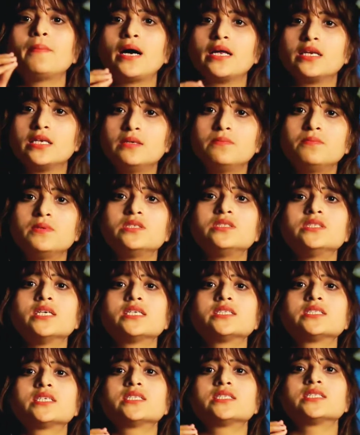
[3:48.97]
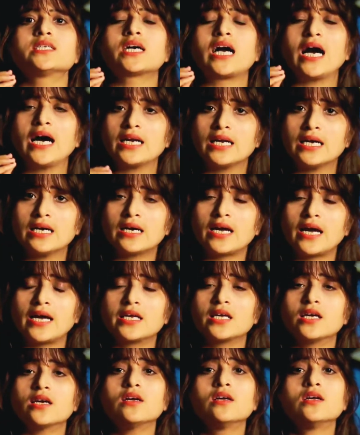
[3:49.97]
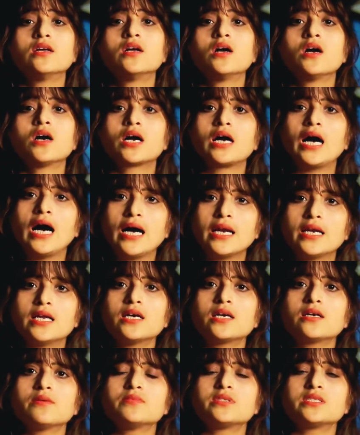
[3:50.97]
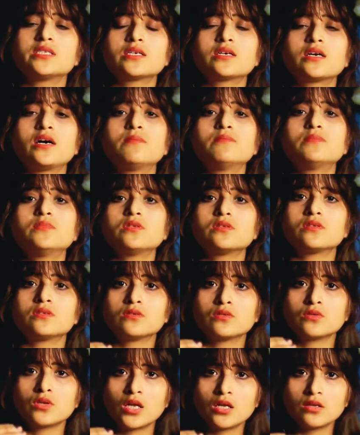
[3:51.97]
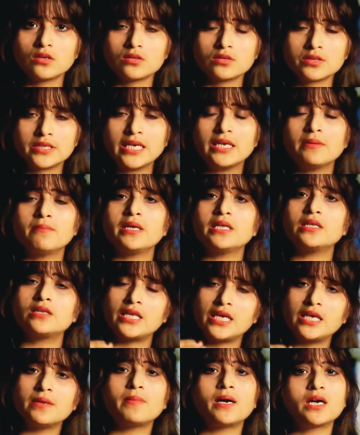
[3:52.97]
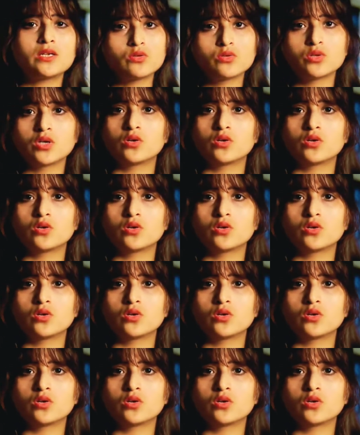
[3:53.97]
पानी पीजिए अच्छे से खाना खाइए खाना कम से कम दिन में तीन बार तो